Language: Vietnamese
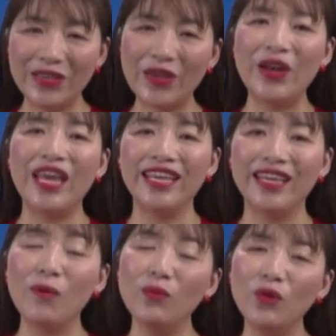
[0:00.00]
Cho nên
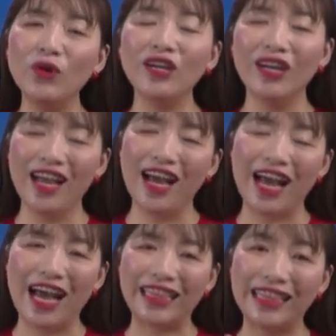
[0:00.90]
ông luôn
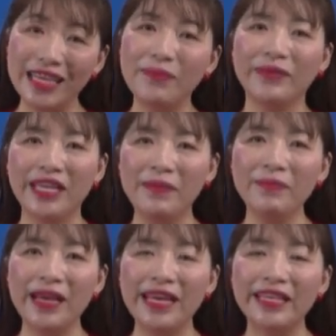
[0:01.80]
à, tìm
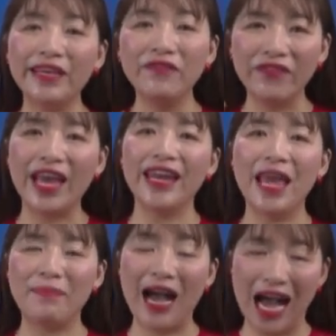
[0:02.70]
kiếm những cái vẻ
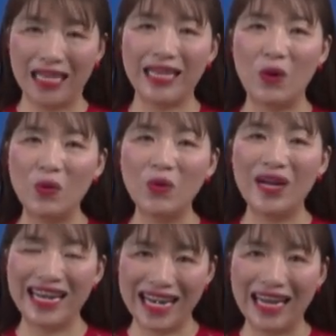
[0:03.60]
đẹp ẩn dấu
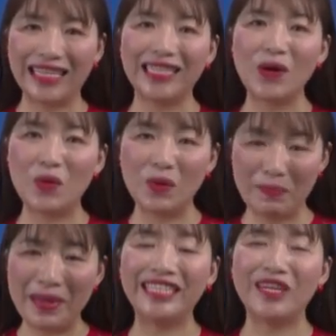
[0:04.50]
đằng sau
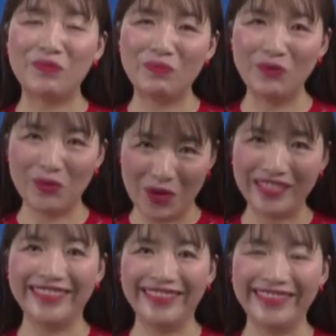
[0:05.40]
bên trong con
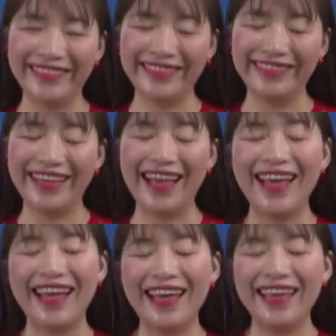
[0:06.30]
người
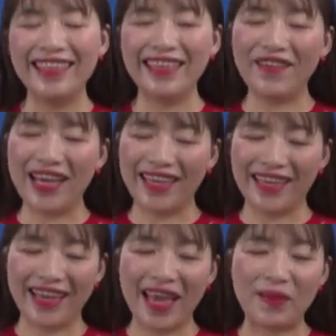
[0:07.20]
như
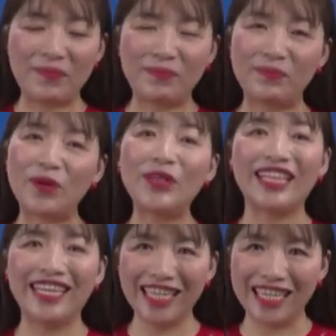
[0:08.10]
vậy các em có thể
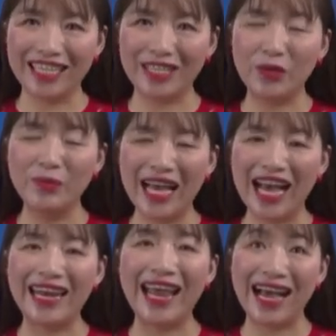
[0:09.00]
thấy rằng chúng
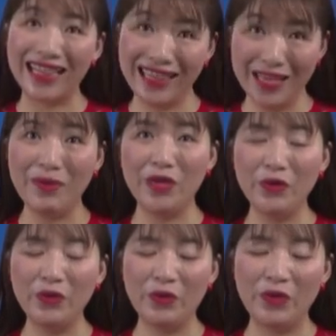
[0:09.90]
ta đã tìm hiểu